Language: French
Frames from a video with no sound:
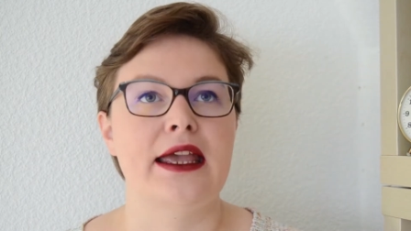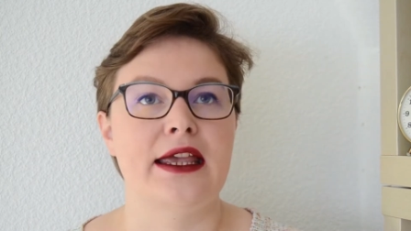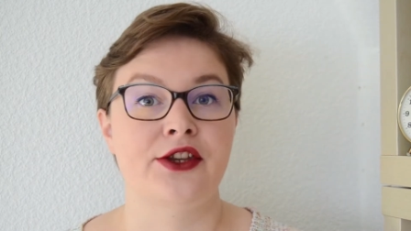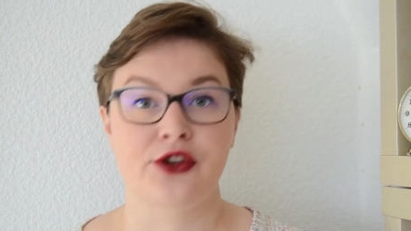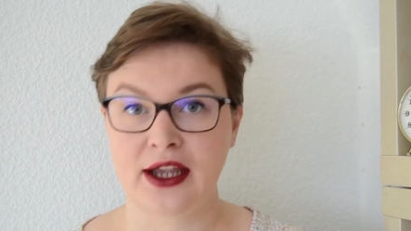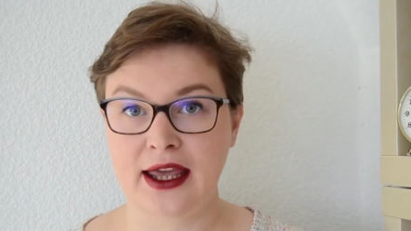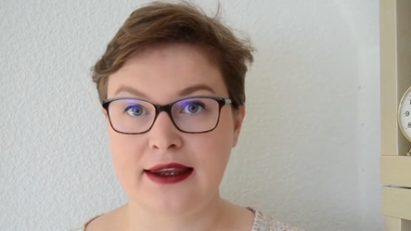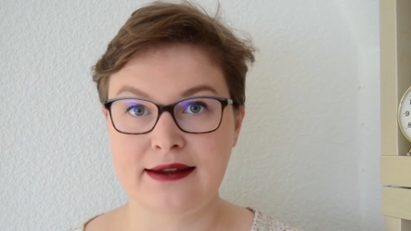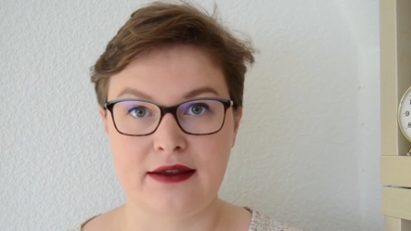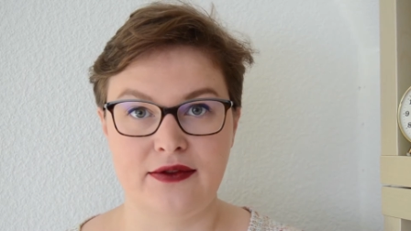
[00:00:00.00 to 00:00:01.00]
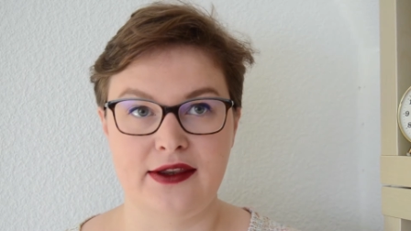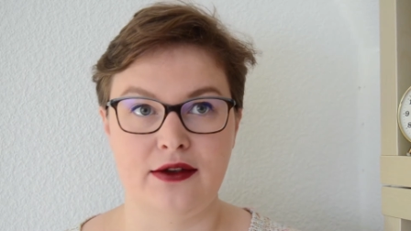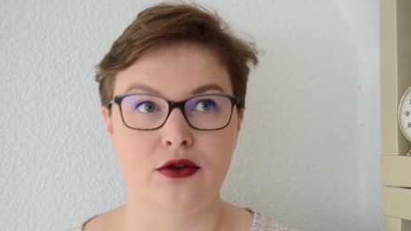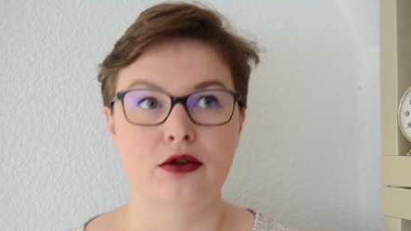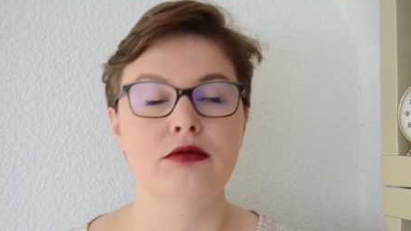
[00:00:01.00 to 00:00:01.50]
Et j'ai regardé sa
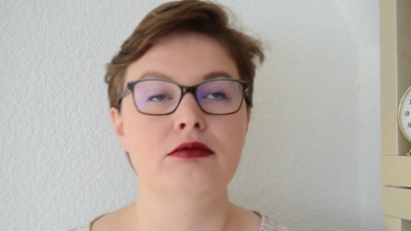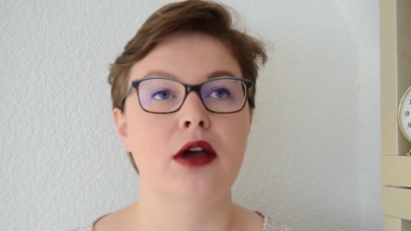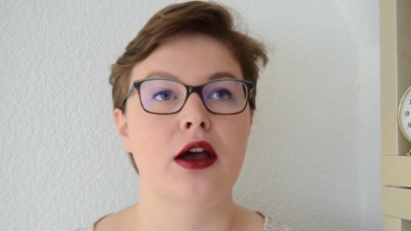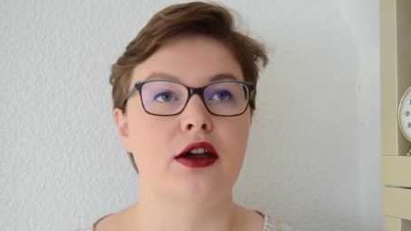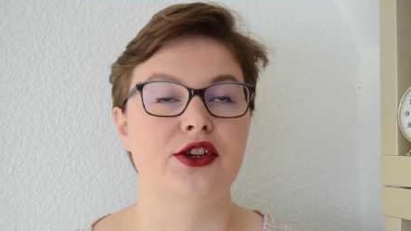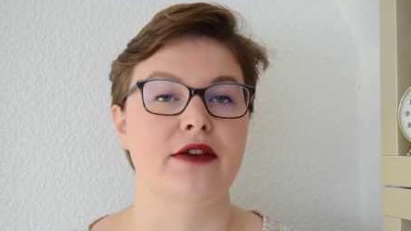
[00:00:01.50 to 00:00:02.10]
vidéo, euh,